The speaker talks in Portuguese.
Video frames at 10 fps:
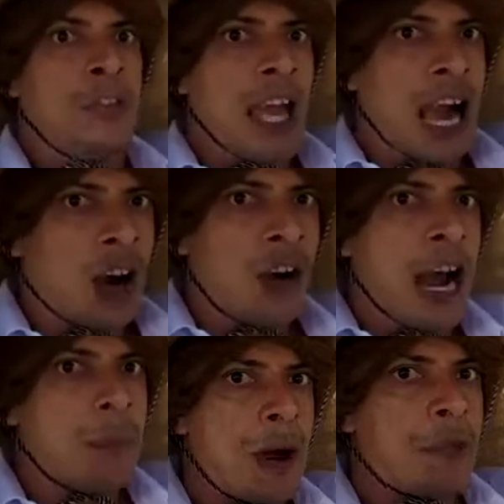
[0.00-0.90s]
de
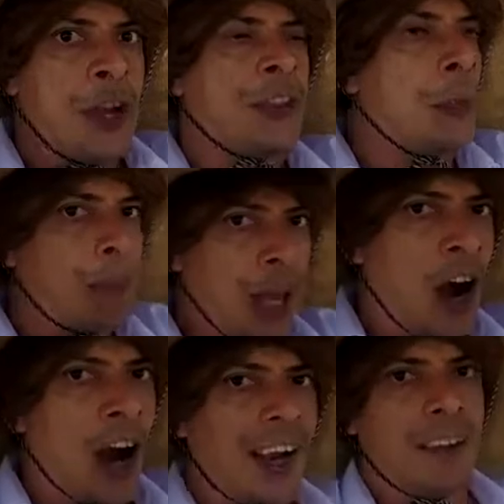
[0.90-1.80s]
agora para frente
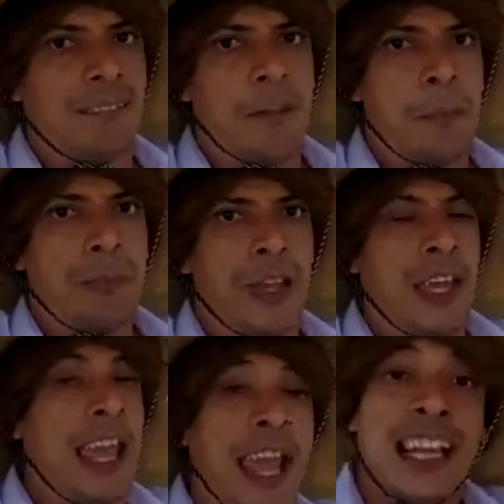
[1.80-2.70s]
piora.
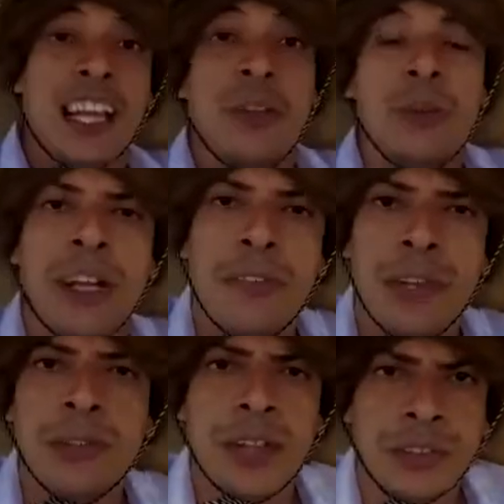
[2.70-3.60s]
E ele nunca
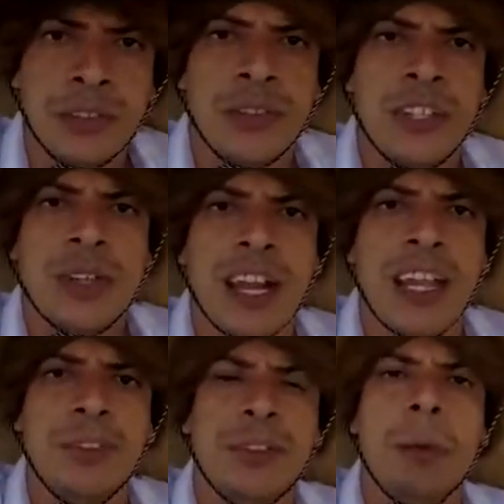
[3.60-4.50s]
vem sozinho. O
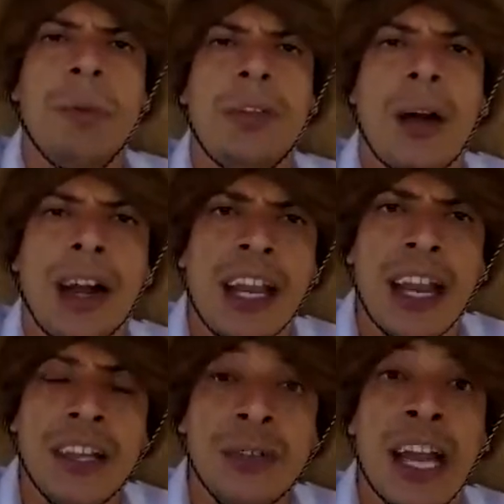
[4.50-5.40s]
desgranhento sempre traz uma
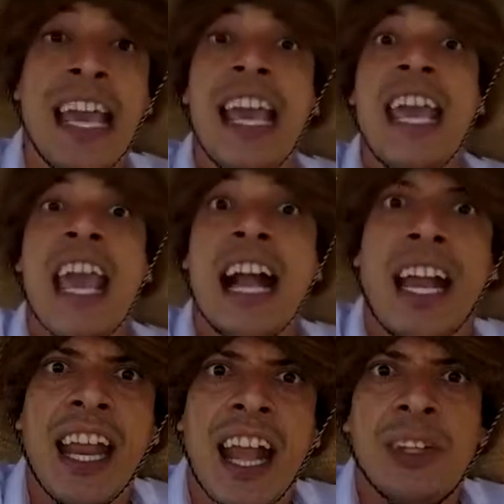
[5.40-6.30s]
criança. E a
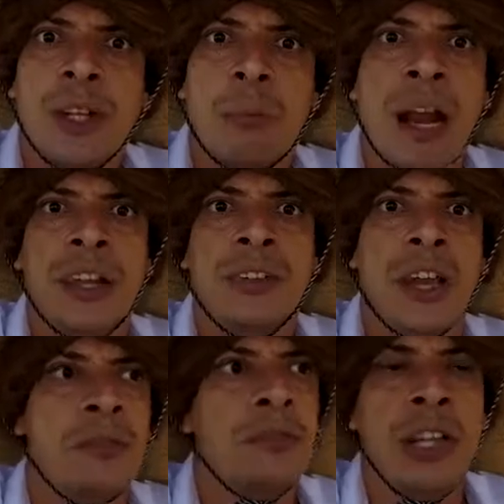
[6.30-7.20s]
criança parece
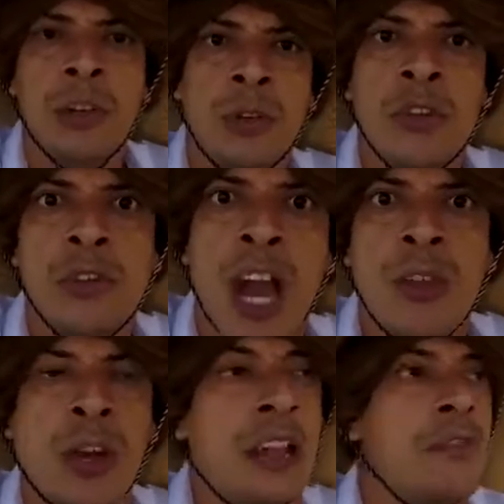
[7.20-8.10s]
que é filho do
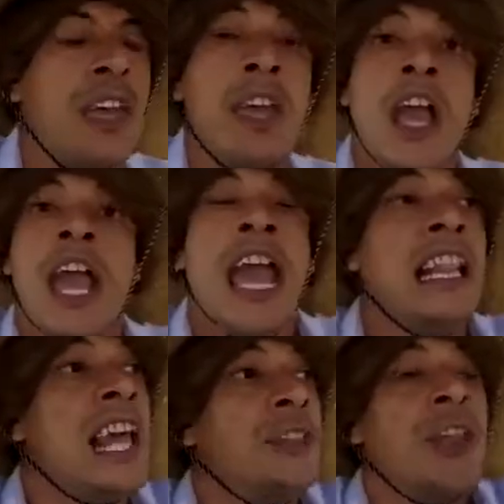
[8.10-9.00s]
Jânio, que vem,
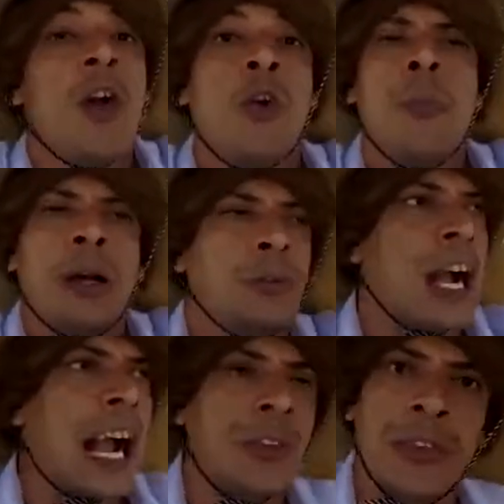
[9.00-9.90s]
ele derruba a
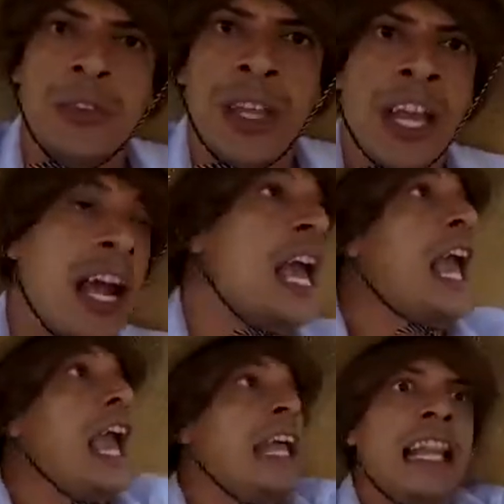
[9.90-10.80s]
sua casa inteira,
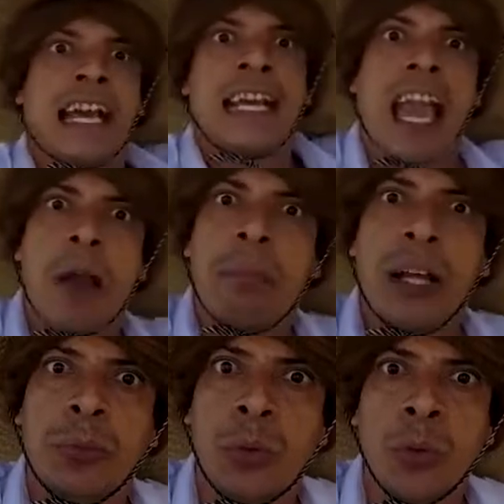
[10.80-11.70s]
ele
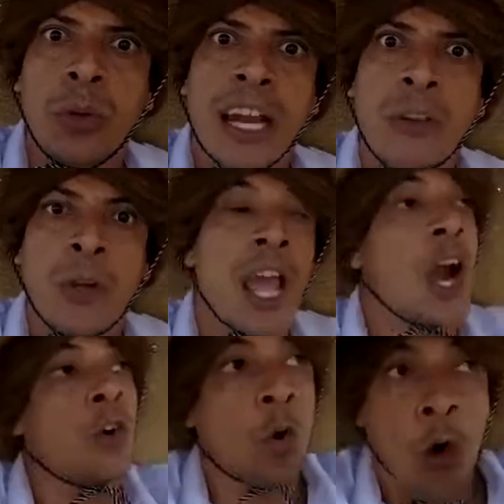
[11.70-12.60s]
quebra tudo, criatura.
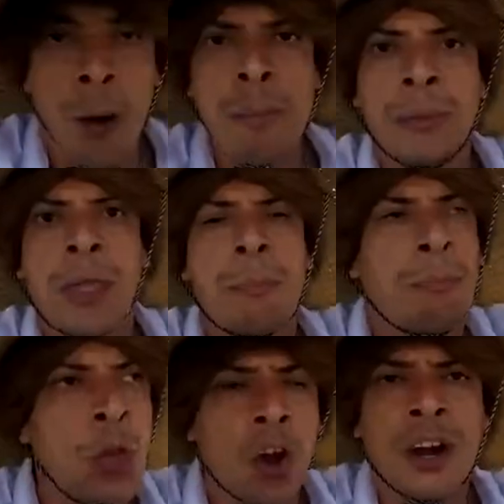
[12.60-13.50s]
Ele come até
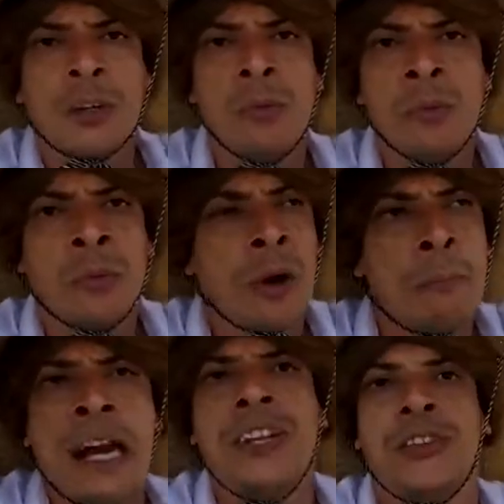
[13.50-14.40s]
pior que com uma
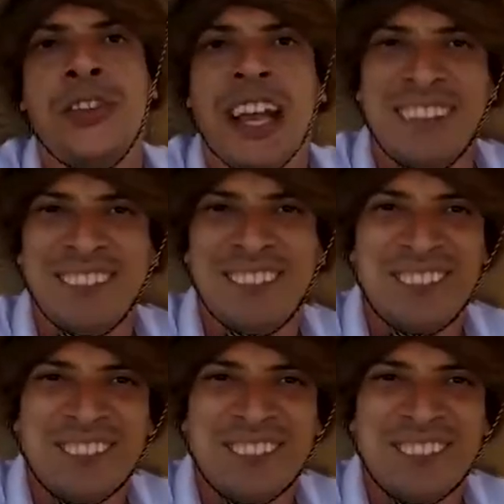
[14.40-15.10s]
marisia.